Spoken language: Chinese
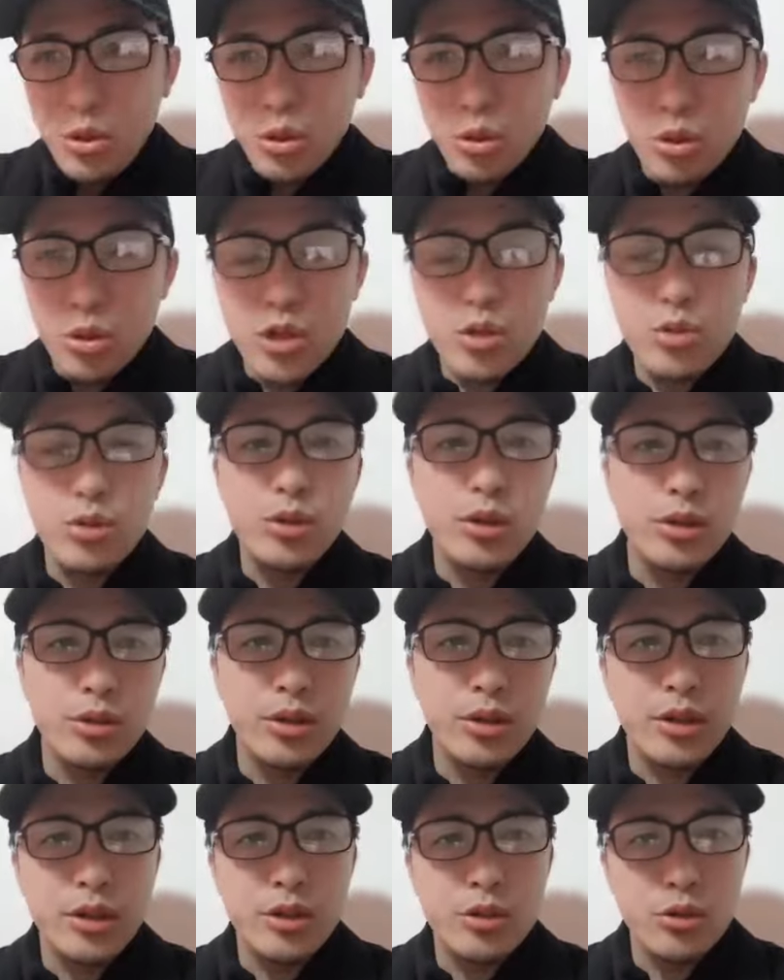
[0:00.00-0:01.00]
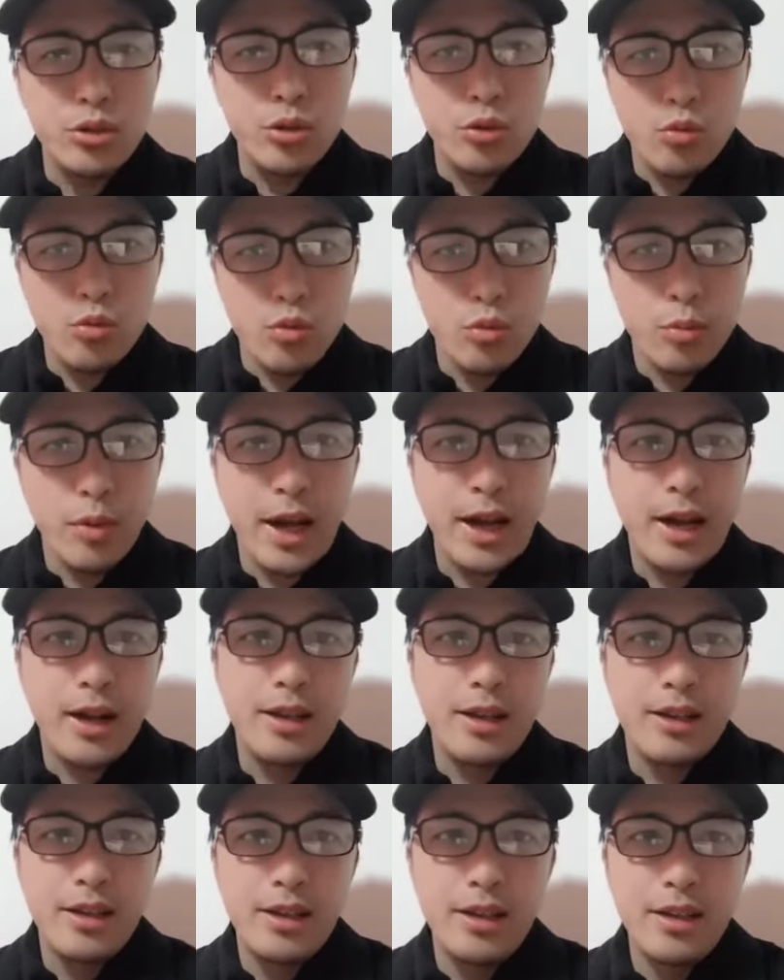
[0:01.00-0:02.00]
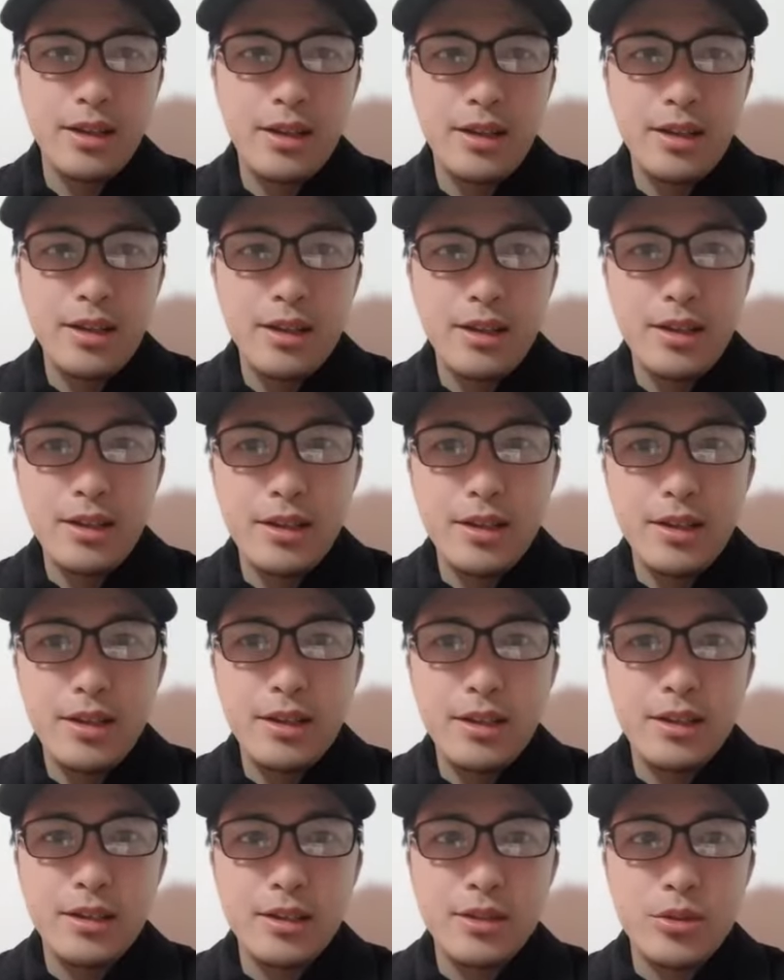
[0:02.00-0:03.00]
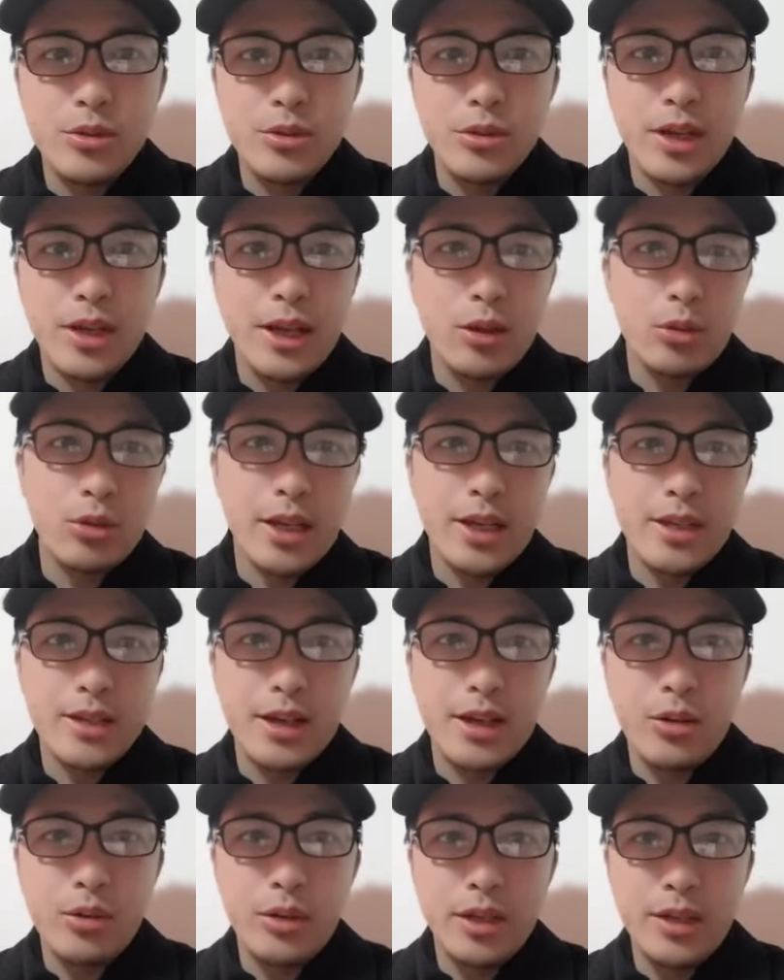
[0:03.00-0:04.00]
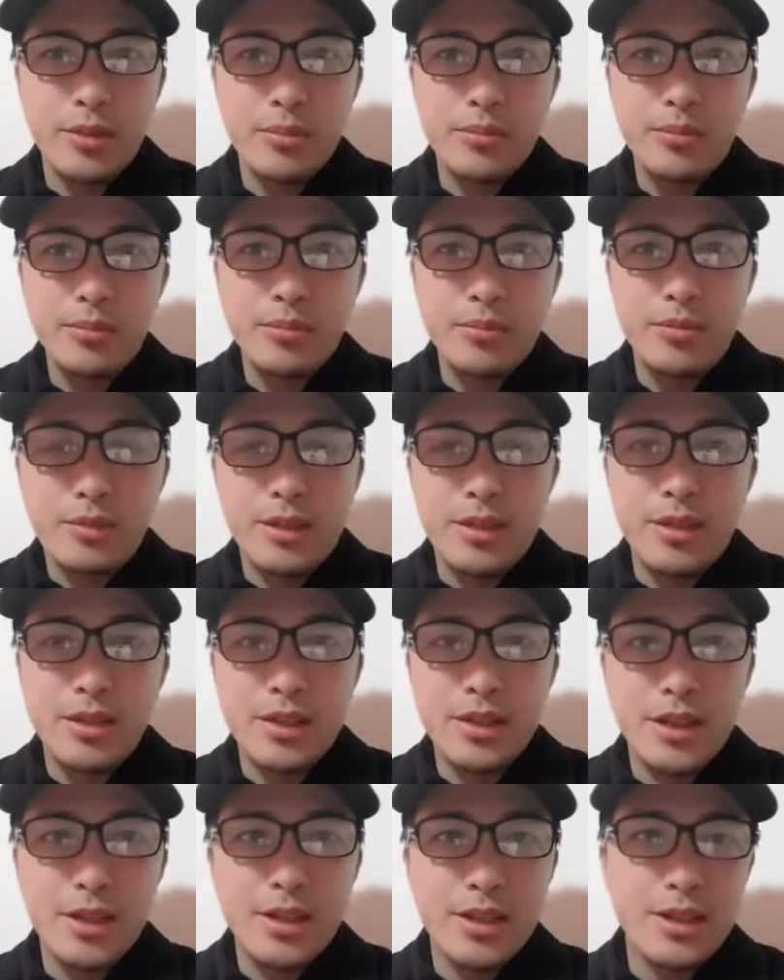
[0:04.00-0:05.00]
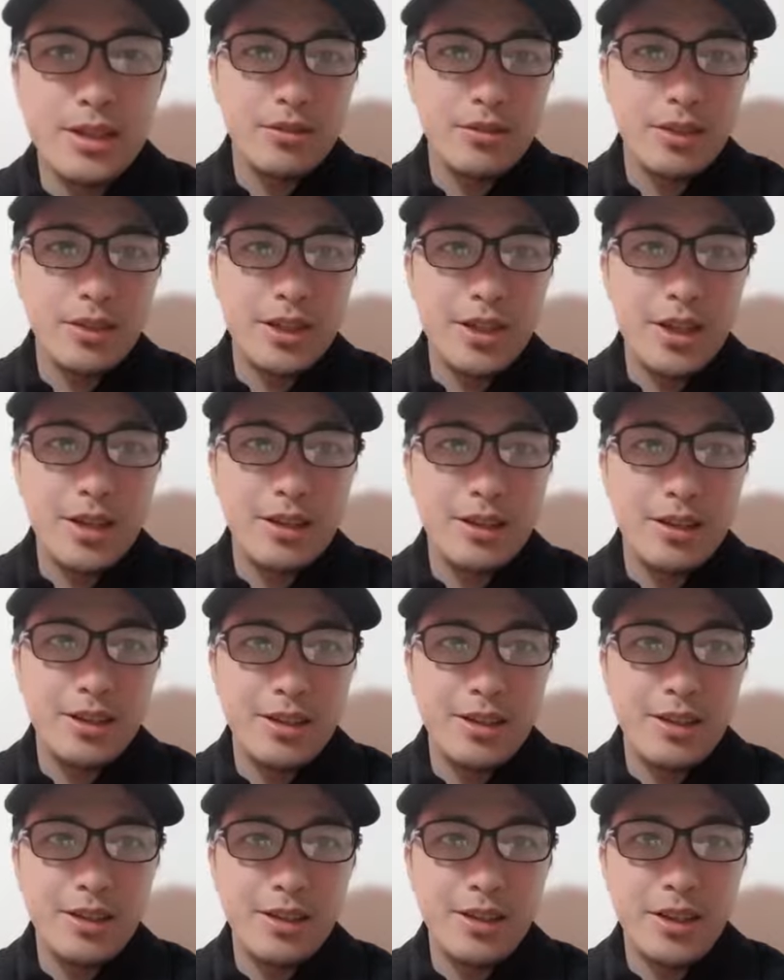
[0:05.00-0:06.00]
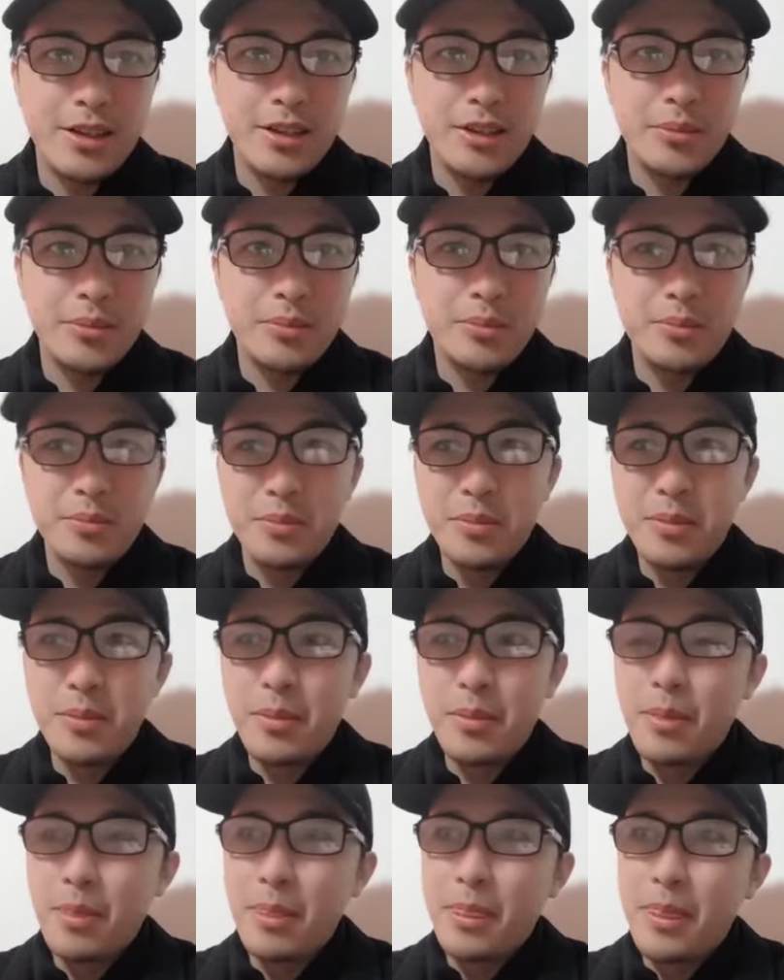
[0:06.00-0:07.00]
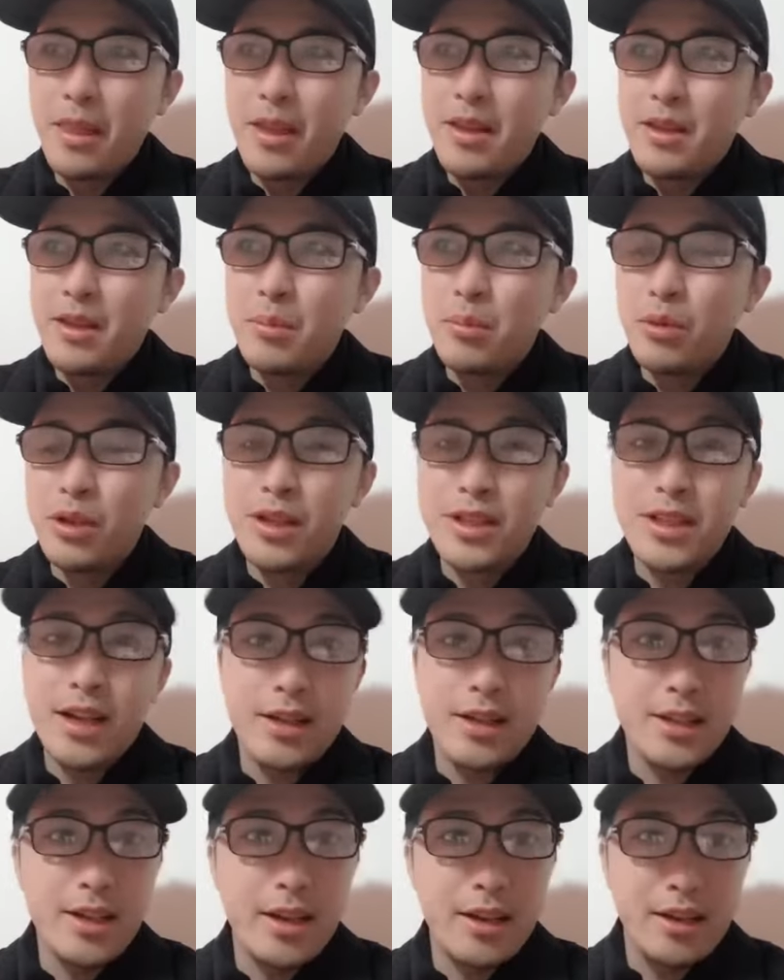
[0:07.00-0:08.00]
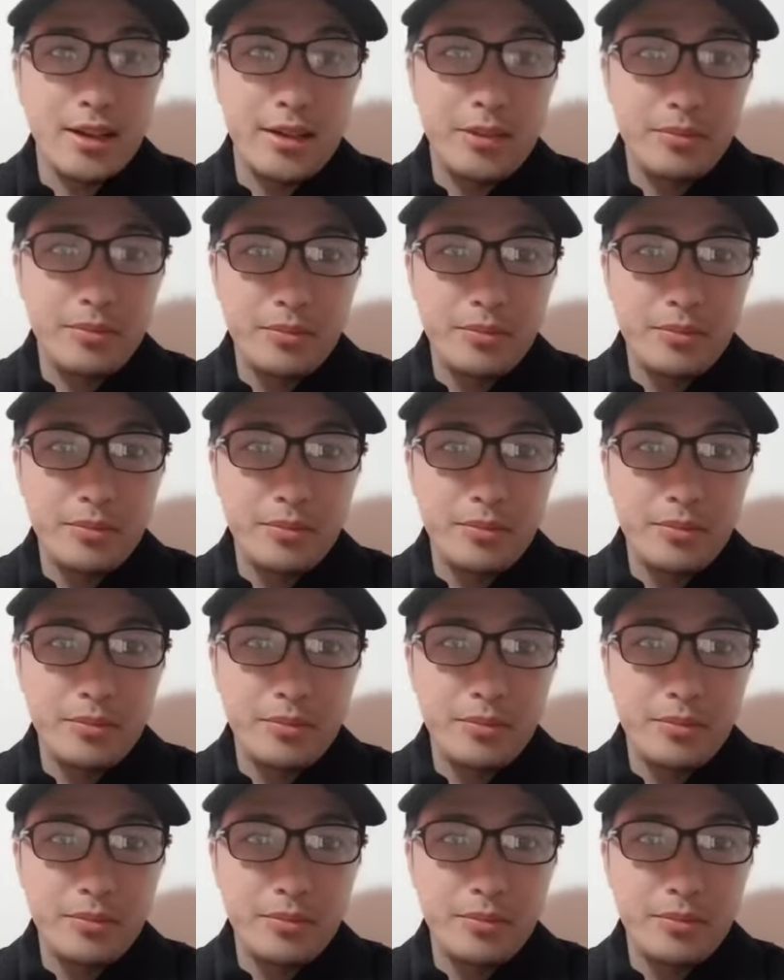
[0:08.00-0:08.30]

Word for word: 滚石乐队也去古巴去开过演唱会，这个也非常令人。不可想象的。